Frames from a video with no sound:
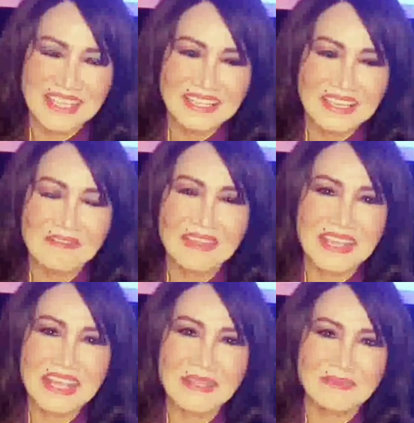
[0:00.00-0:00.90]
Tại vì
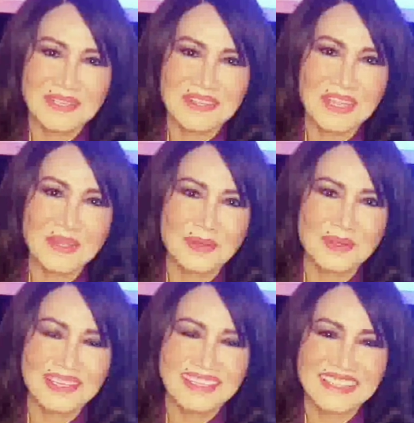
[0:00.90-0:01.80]
các em thường kêu
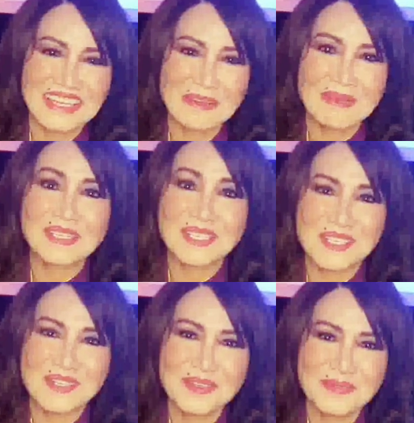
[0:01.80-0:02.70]
Thanh Lan bằng chị
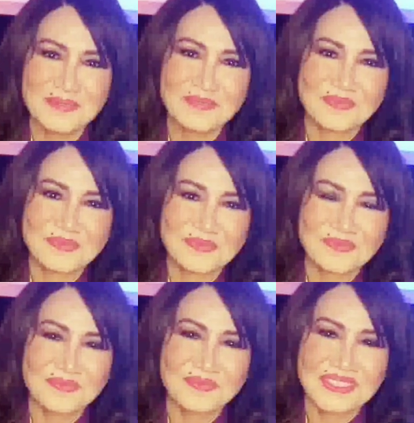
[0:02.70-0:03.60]

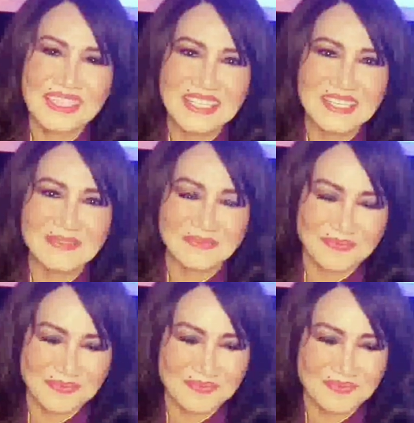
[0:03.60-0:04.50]
thì à,
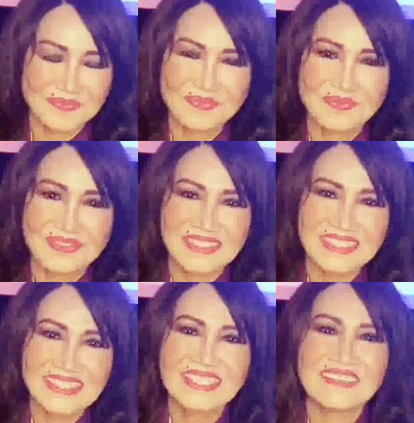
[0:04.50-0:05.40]

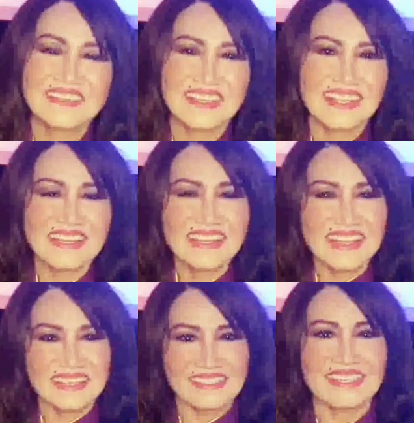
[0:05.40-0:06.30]
xin gửi đến
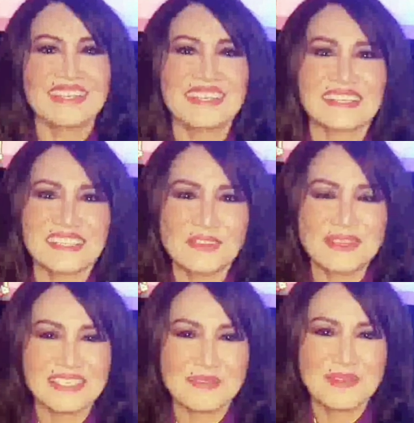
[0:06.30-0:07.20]
gia đình nhạc sĩ Hoàng
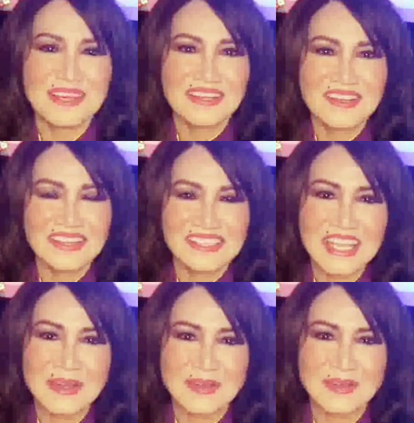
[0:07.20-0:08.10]
Trọng lời
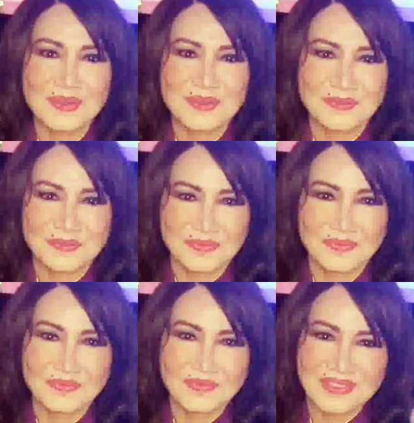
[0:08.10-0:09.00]
chào
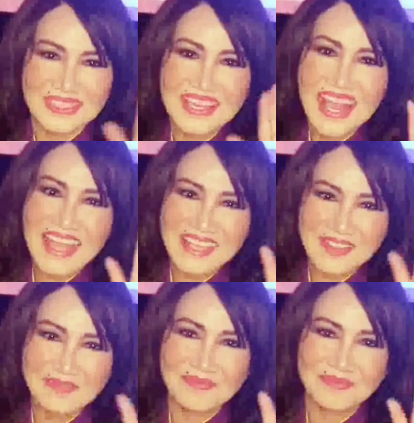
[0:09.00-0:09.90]
thân ái
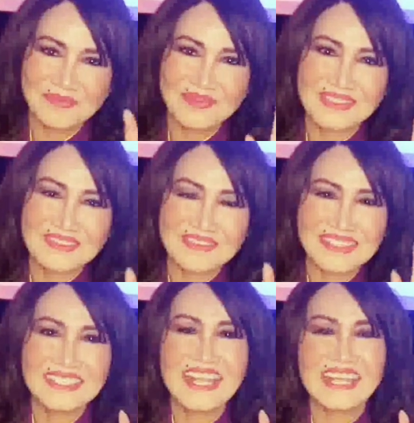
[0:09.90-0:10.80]
và
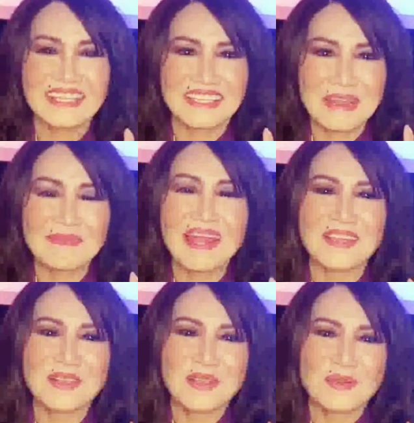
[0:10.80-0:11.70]
xin hẹn gặp lại
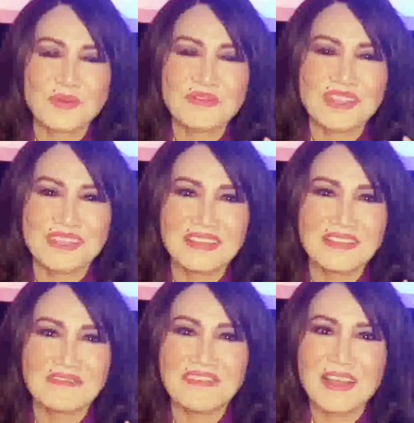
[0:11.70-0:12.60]
quý vị
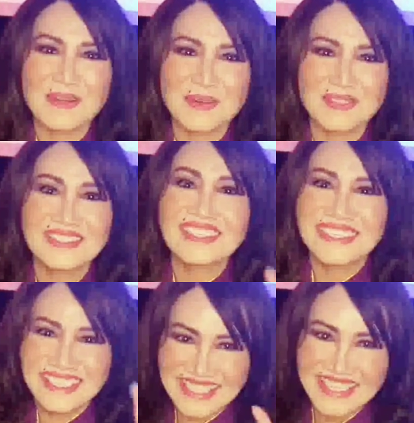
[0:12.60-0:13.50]
vào chương
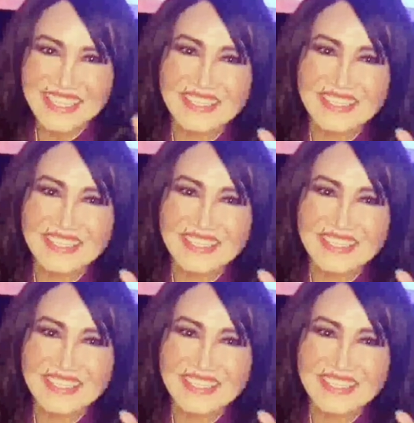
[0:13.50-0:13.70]
trình tới.